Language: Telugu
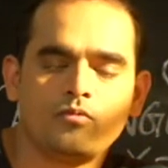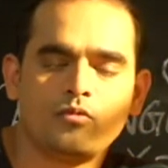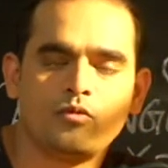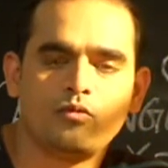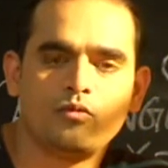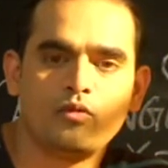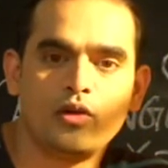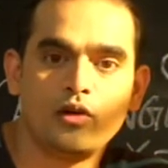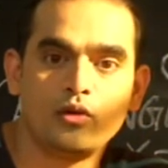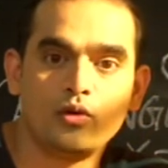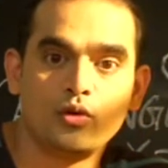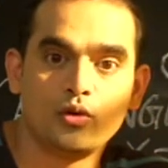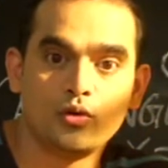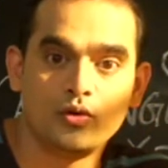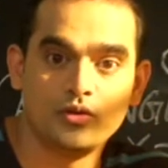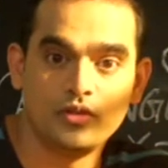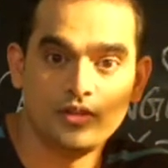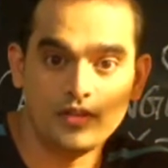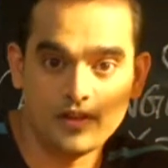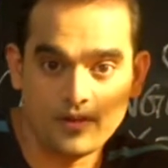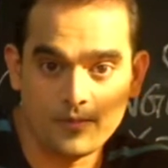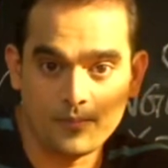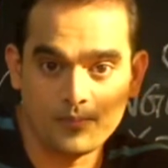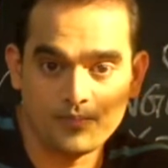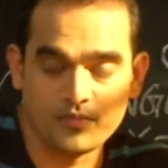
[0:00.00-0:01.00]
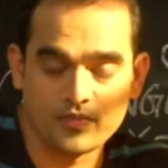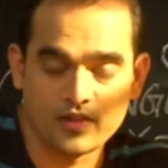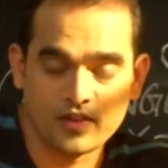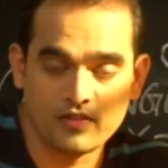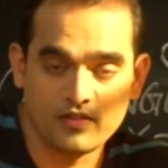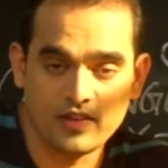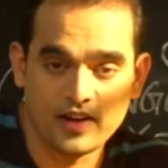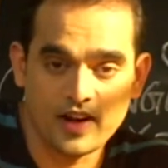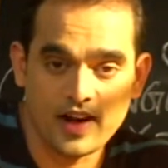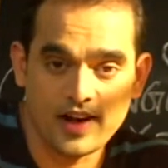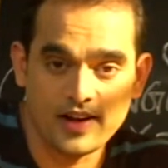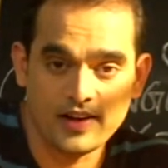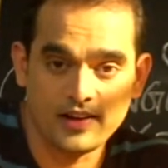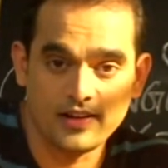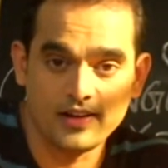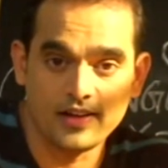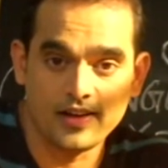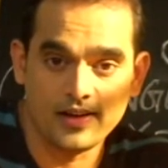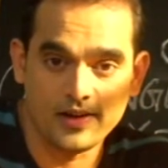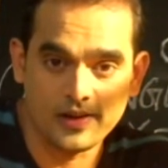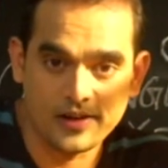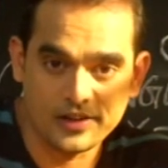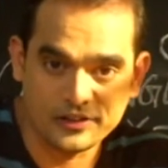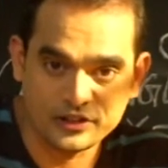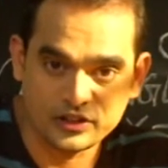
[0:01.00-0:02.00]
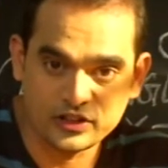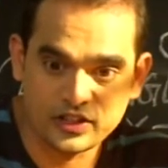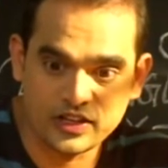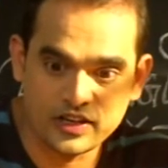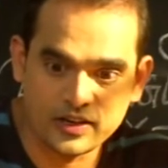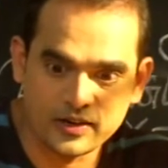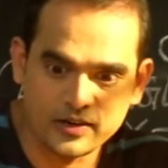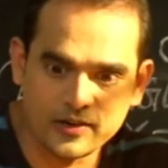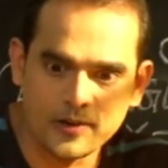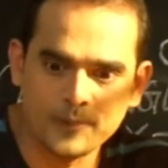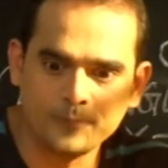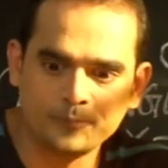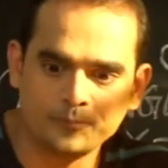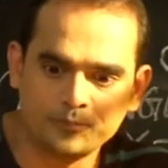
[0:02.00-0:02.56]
వాళ్ళు కూడా కొద్దిగా వెరైటీగా ఆశ్చర్యంగా